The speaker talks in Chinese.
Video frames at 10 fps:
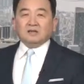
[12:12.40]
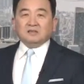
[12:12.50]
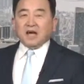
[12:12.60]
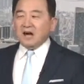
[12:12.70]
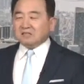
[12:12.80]

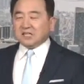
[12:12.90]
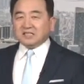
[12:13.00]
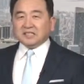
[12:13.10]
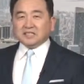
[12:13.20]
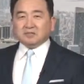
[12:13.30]
那好，这
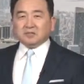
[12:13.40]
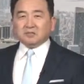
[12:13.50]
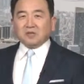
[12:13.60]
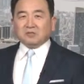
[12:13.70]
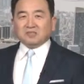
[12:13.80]
期节目
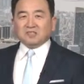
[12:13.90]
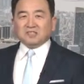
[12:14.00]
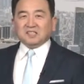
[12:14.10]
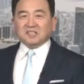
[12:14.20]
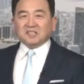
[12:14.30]
就到这
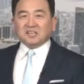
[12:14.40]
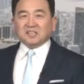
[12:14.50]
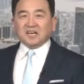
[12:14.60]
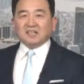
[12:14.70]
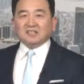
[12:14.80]
里，谢谢大
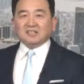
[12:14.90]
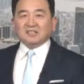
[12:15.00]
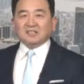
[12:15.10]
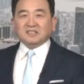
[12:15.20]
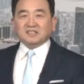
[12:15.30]
家，
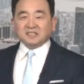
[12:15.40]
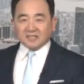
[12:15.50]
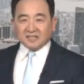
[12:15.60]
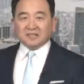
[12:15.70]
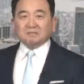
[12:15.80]
再
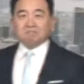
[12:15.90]
见。